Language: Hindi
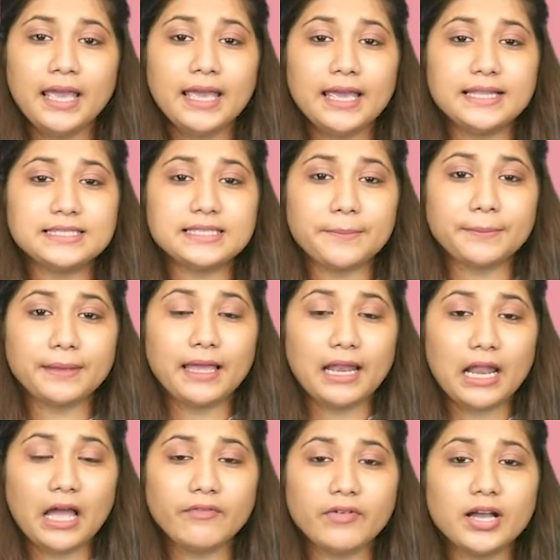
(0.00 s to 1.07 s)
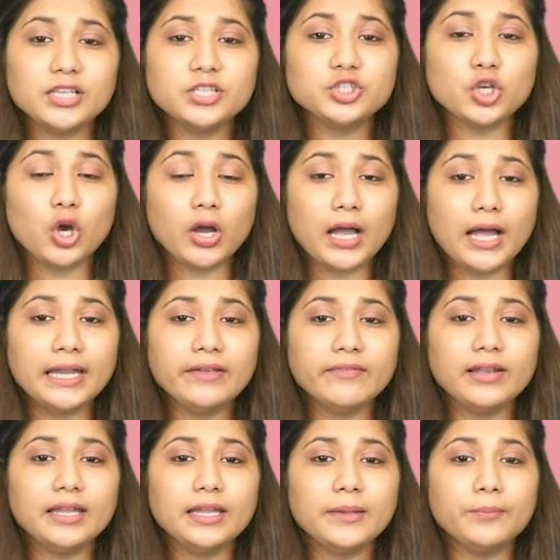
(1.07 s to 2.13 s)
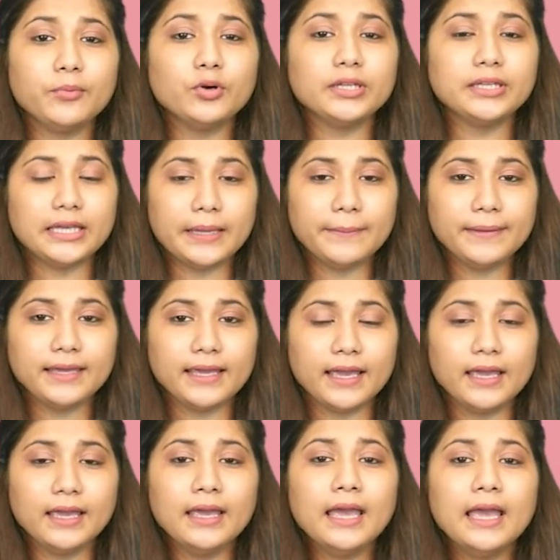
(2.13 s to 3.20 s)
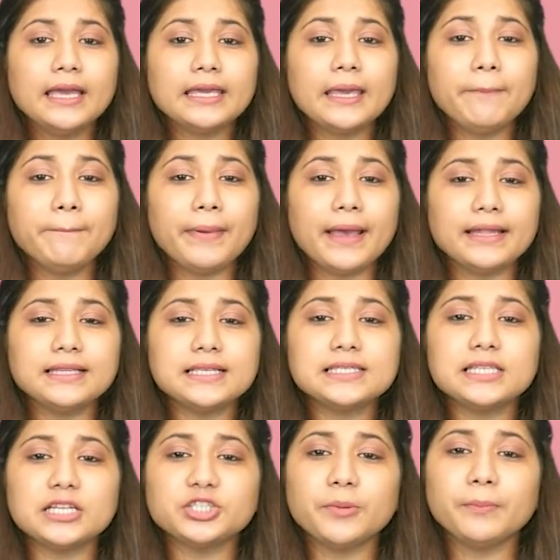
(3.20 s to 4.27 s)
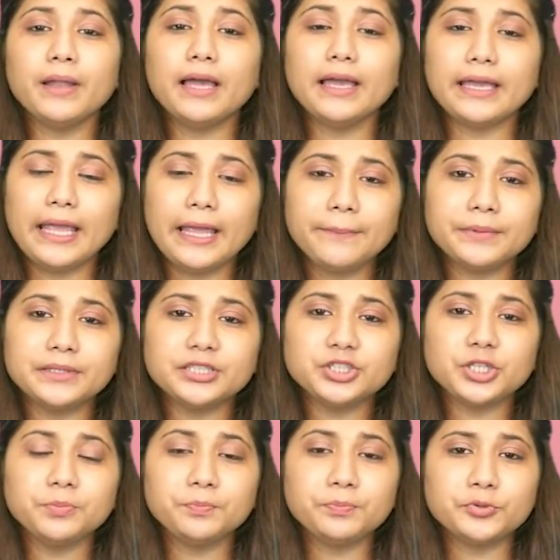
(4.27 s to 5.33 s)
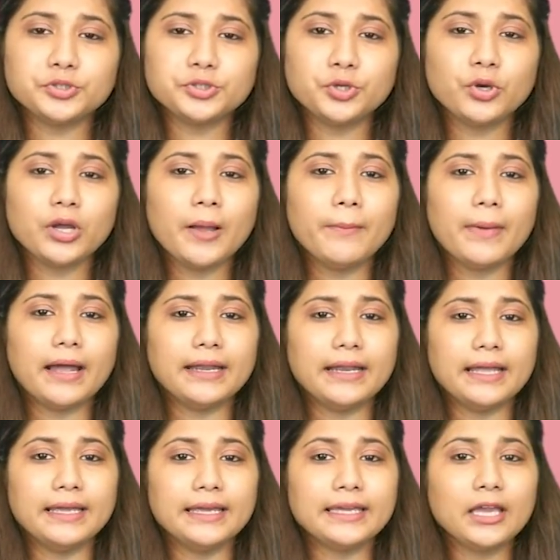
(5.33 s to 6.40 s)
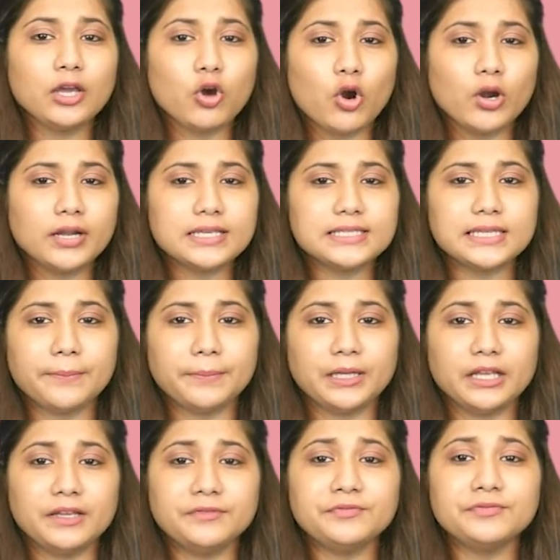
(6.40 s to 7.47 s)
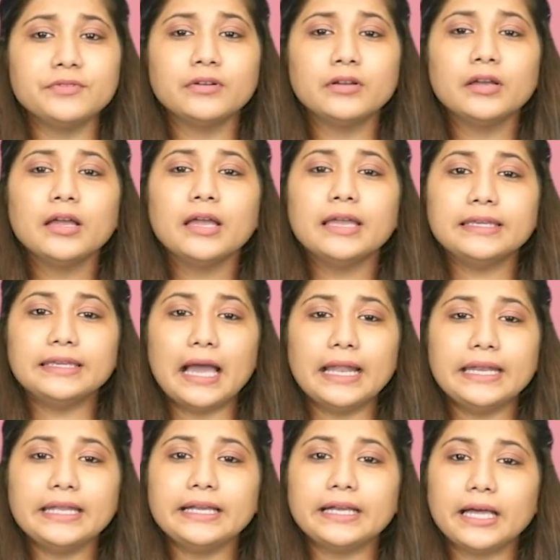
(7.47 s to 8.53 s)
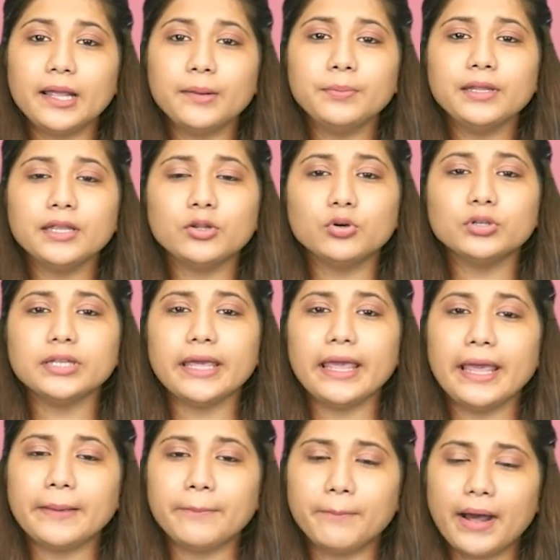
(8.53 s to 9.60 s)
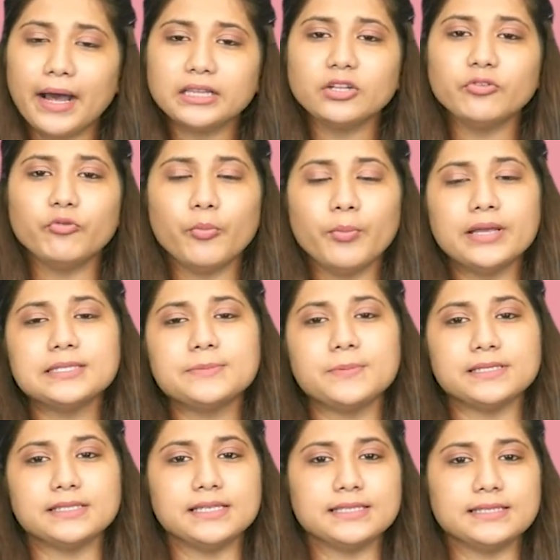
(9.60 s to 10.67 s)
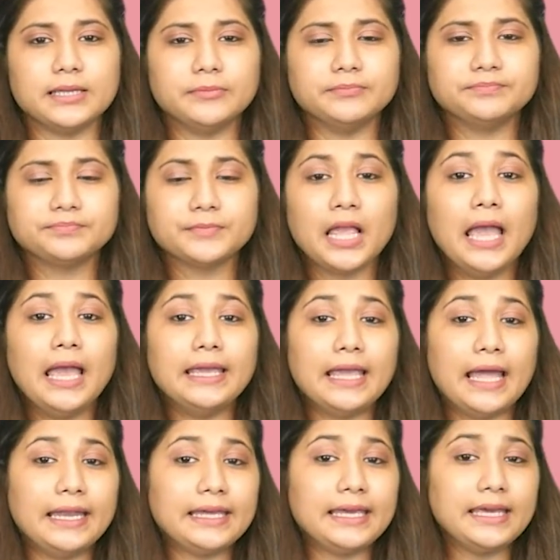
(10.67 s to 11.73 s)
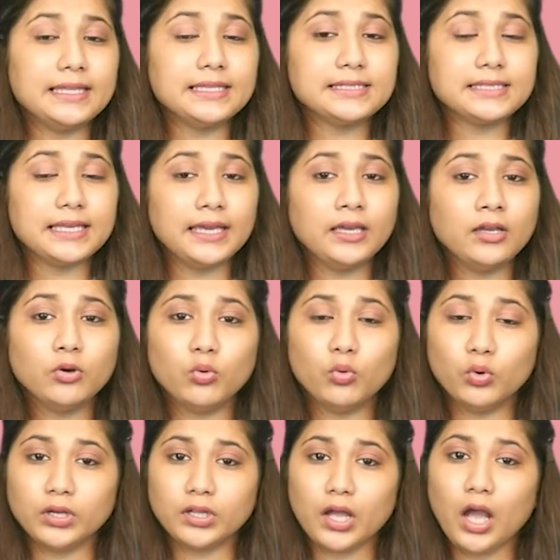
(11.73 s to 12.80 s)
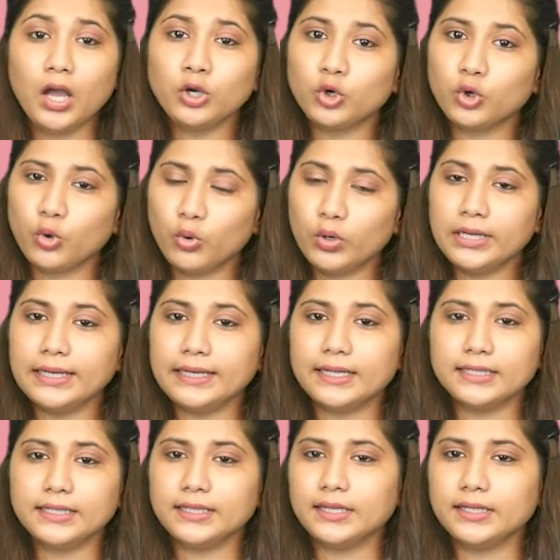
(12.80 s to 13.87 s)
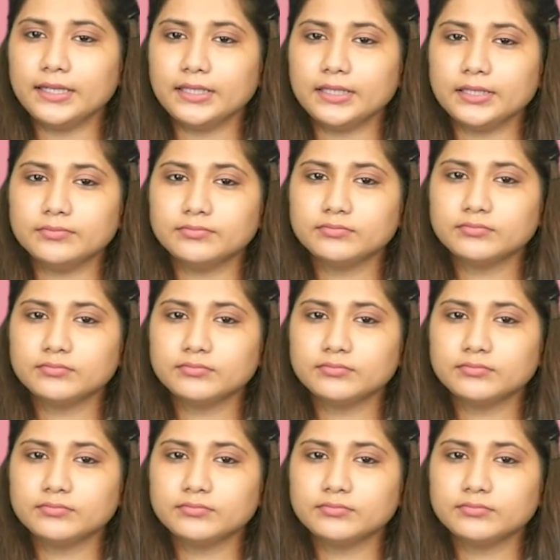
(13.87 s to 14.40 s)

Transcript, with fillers: इन सब के अलावा चौंकाने वाली रिपोर्ट ये भी है कि 35.1 प्रतिशत पुरुषों का मानना है कि कॉन्ट्रासेप्टिव यानी गर्भ निरोध एकमात्र वुमेन्स बिजनेस है यानी कि इनसे उनका कोई लेना देना नहीं है